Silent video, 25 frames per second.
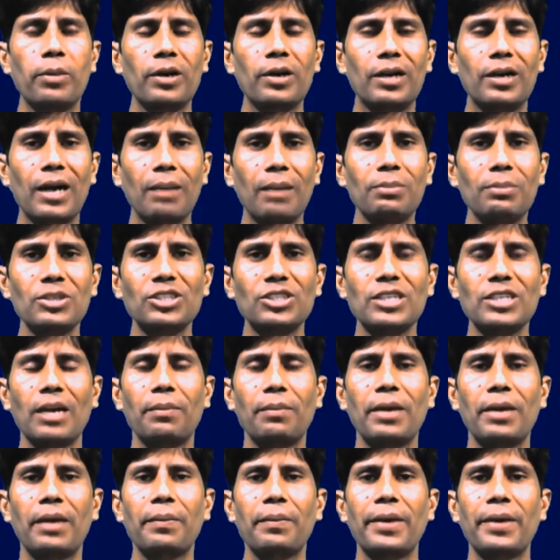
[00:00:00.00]
कम
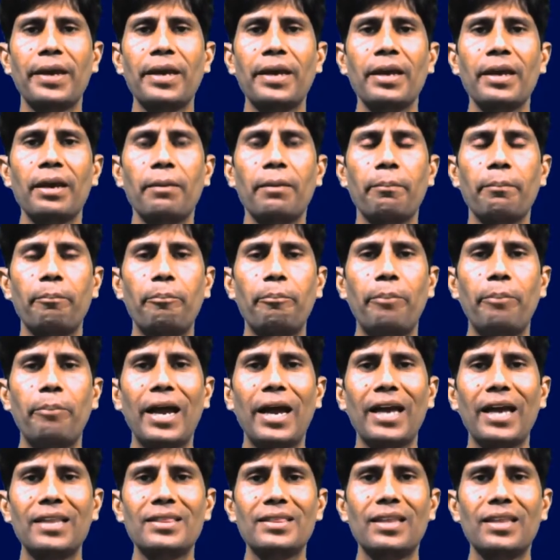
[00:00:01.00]
समय में
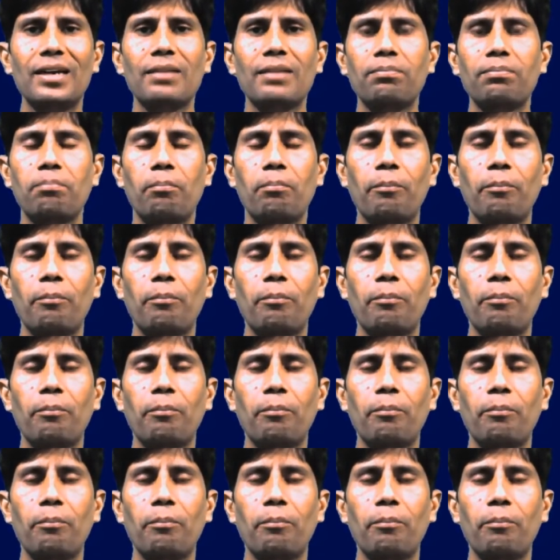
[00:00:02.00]
बेहतर